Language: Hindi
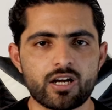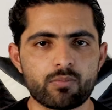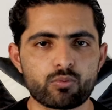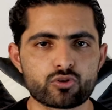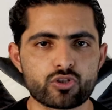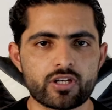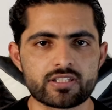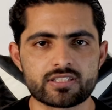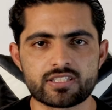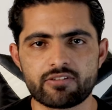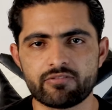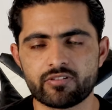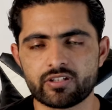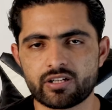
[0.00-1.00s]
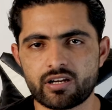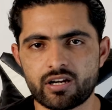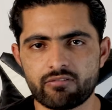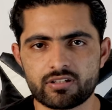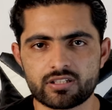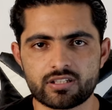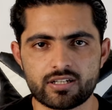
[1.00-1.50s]
आप लोग जो है इससे
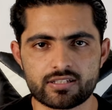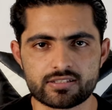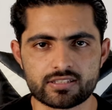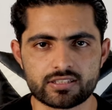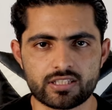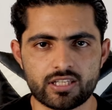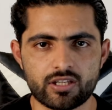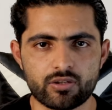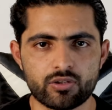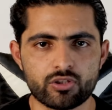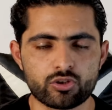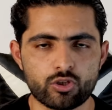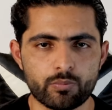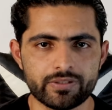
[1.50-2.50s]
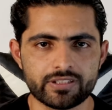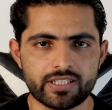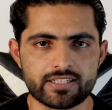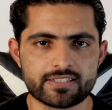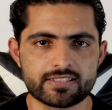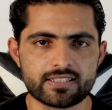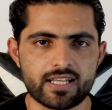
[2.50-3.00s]
ट्रैवल कर सकते हैं तो मिलता है
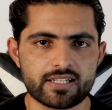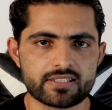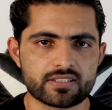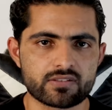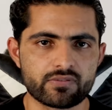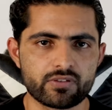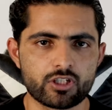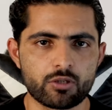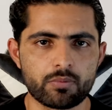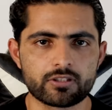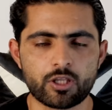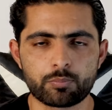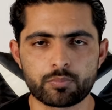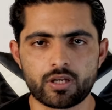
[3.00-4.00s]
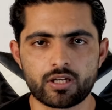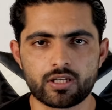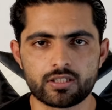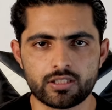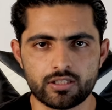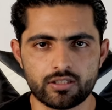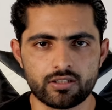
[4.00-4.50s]
इसी नेक्स्ट वीडियो में तब तक के
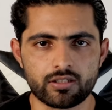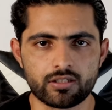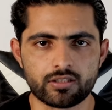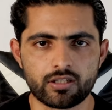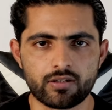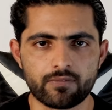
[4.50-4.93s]
लिए अल्लाह